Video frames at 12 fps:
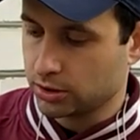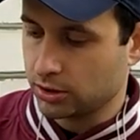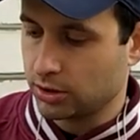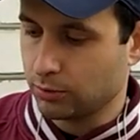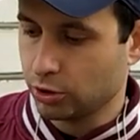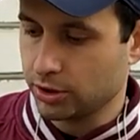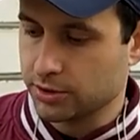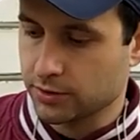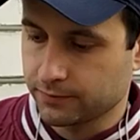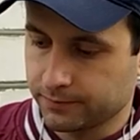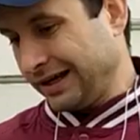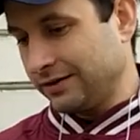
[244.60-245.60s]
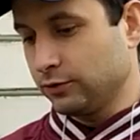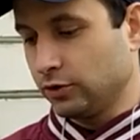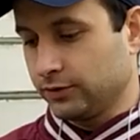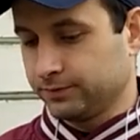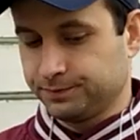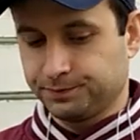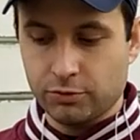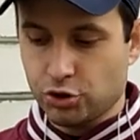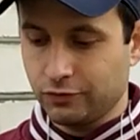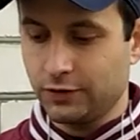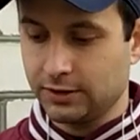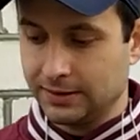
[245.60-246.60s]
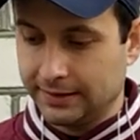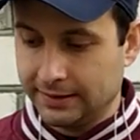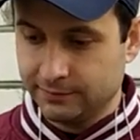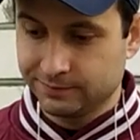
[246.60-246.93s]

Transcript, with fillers: будет она работать. Так вот, в общем видно,